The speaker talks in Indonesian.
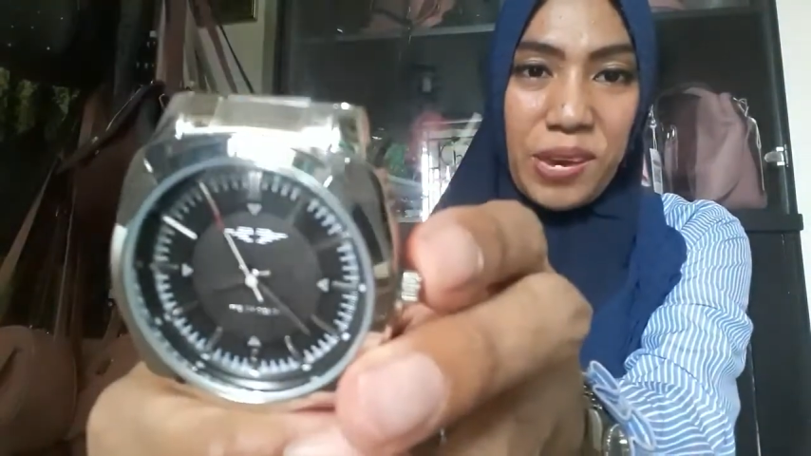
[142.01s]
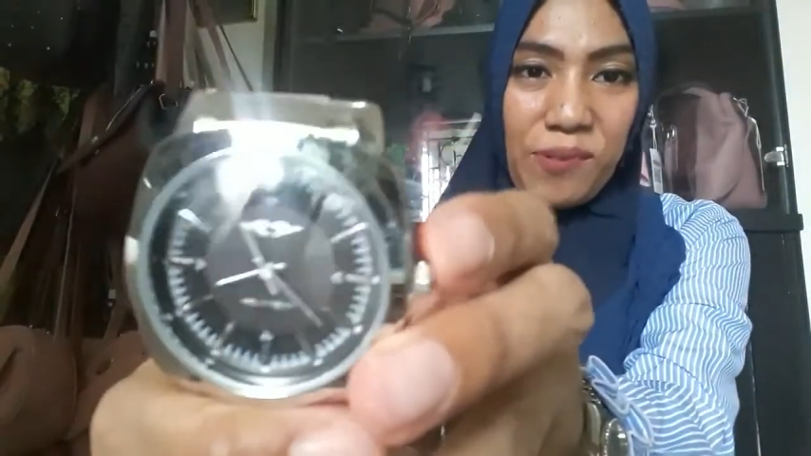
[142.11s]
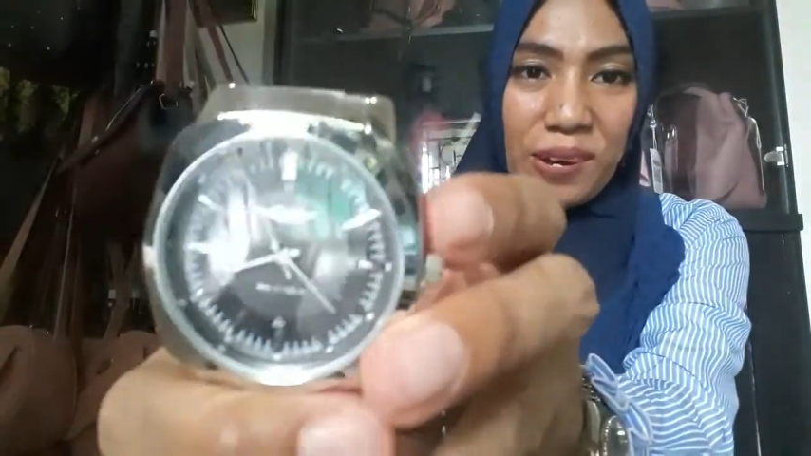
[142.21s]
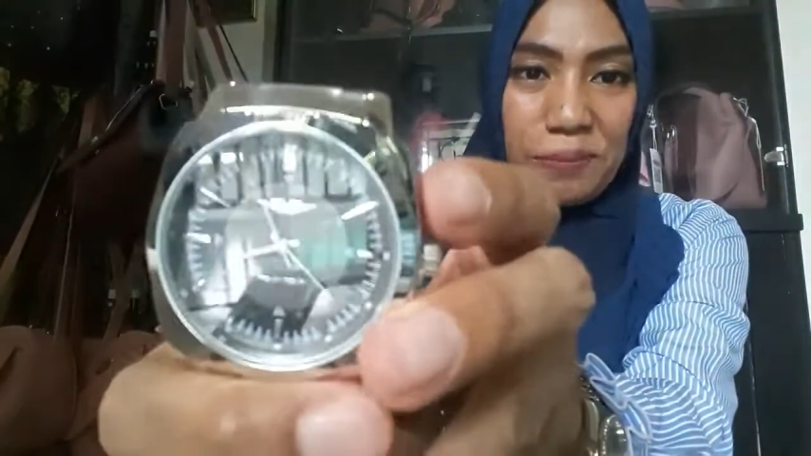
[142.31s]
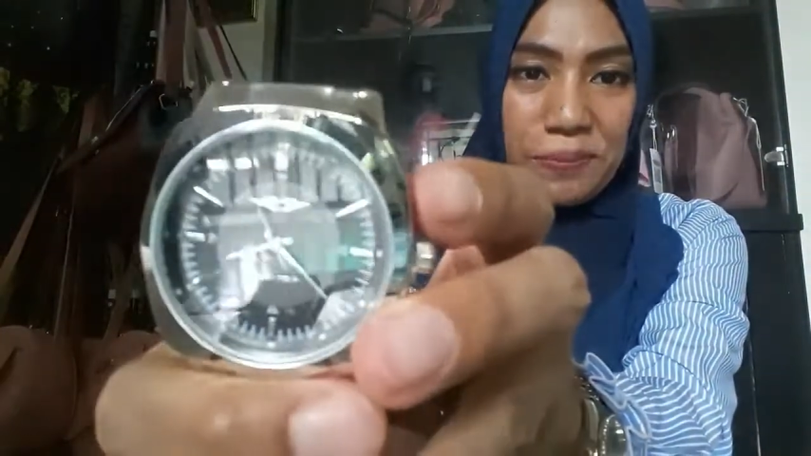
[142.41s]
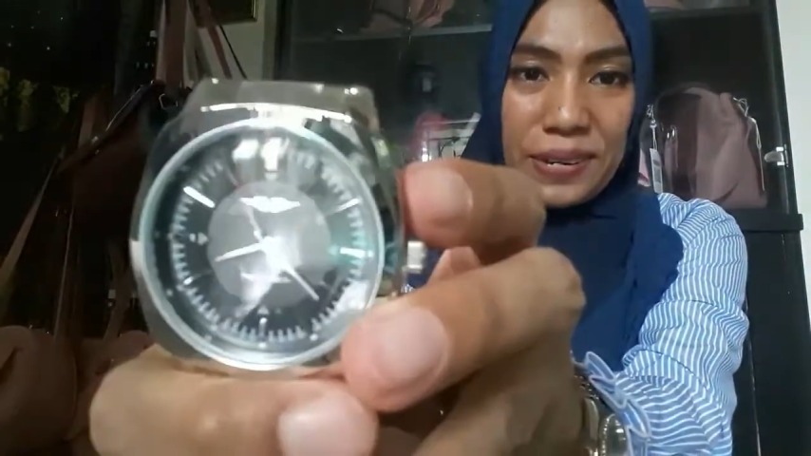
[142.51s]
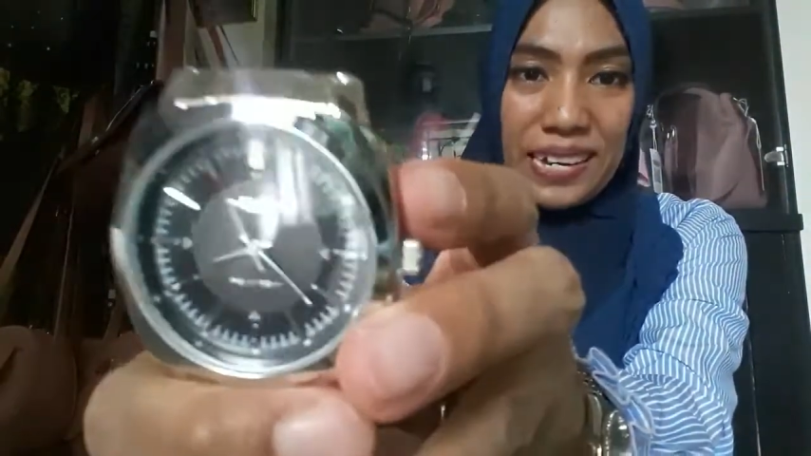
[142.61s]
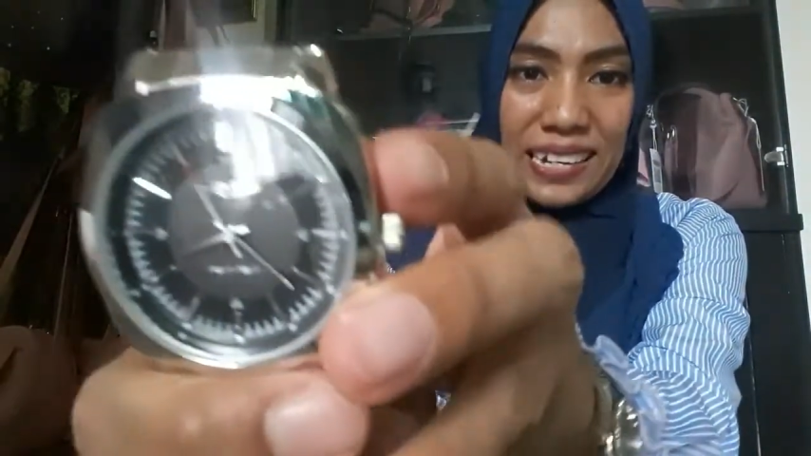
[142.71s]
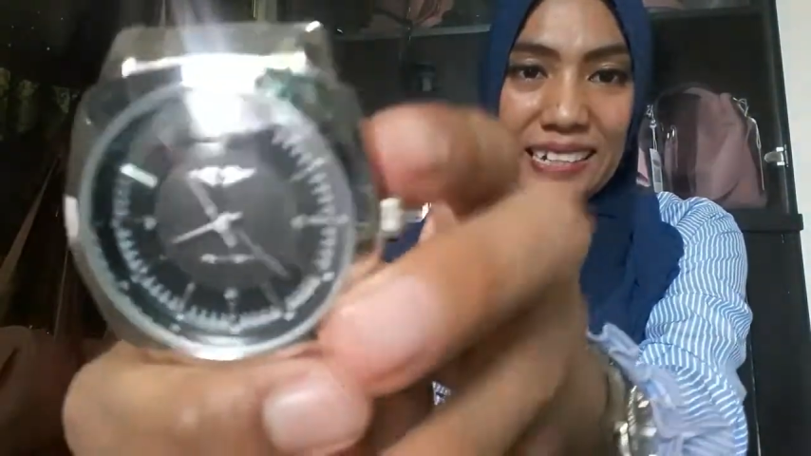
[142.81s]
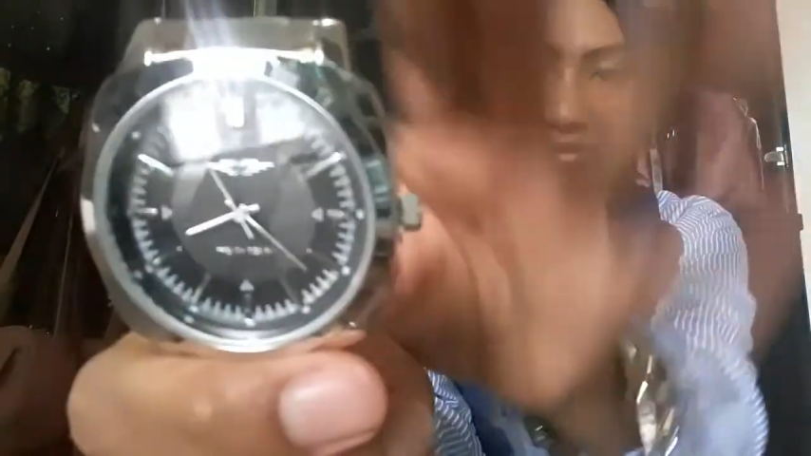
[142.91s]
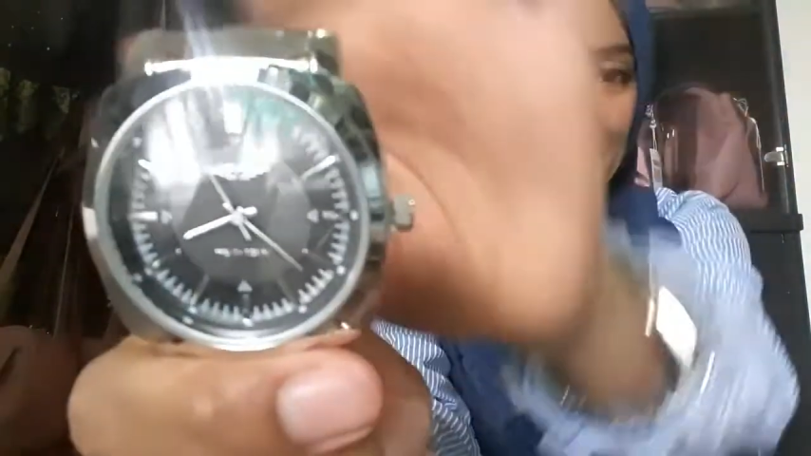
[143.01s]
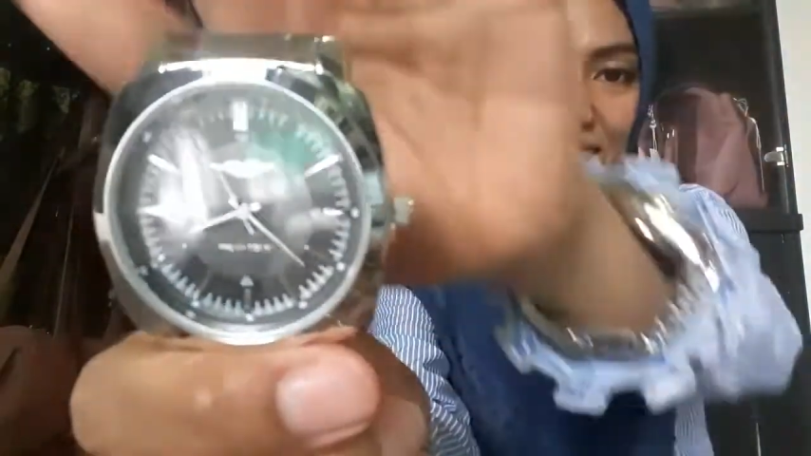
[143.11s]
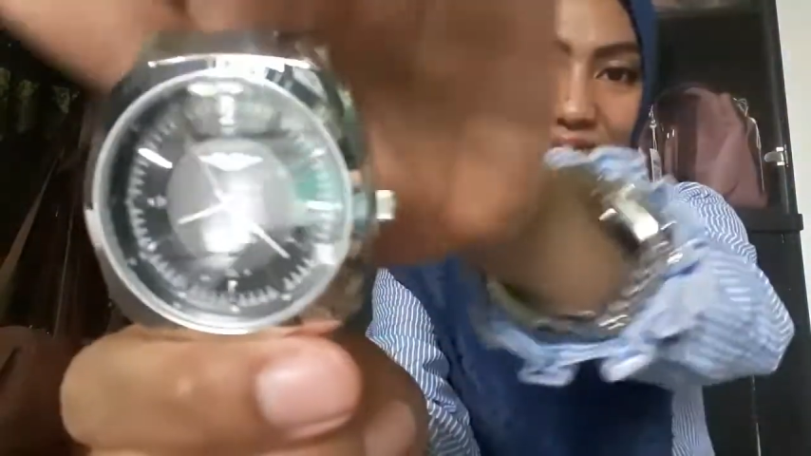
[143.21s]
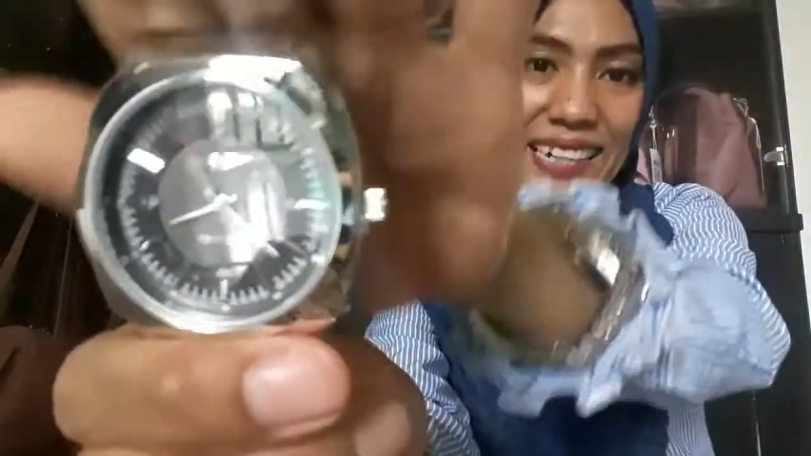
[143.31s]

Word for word: mewah banget